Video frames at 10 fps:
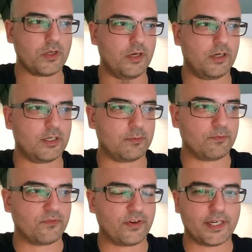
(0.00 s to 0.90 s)

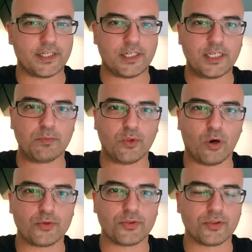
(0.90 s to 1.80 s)
ähm, weil hier im
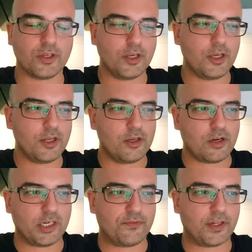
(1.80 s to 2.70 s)
Norden
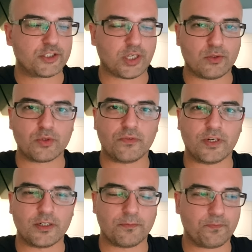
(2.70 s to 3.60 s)
eine Veranstaltung
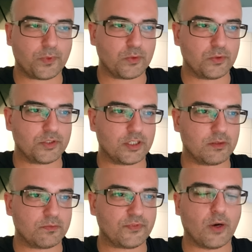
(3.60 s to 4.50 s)
war und
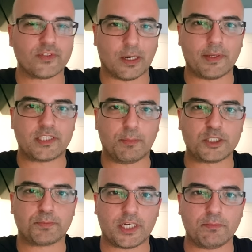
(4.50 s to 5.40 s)
ähm, wir auf der Arbeit
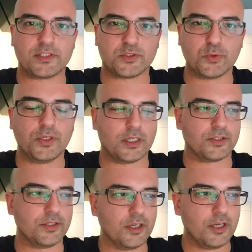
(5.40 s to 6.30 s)
dementsprechend mehr zu tun hatten.